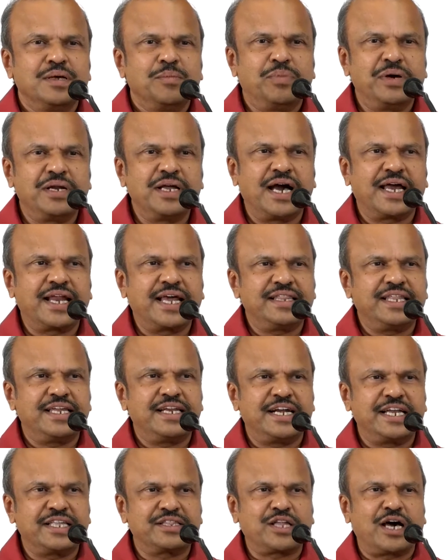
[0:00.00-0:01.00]
பெரியார் எதை
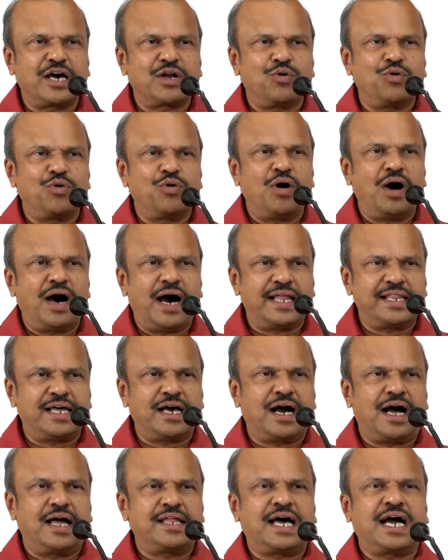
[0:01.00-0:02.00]
நினைத்தாரோ அதை
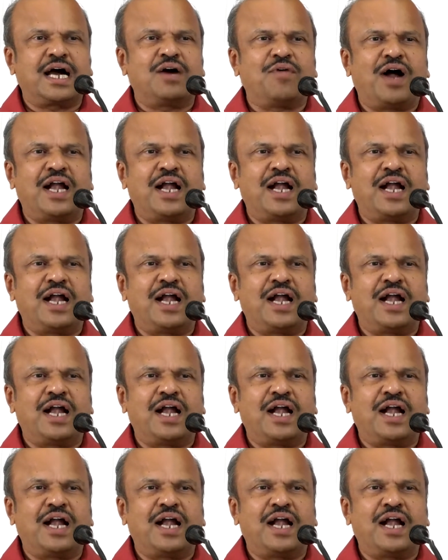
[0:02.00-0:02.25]
அதாக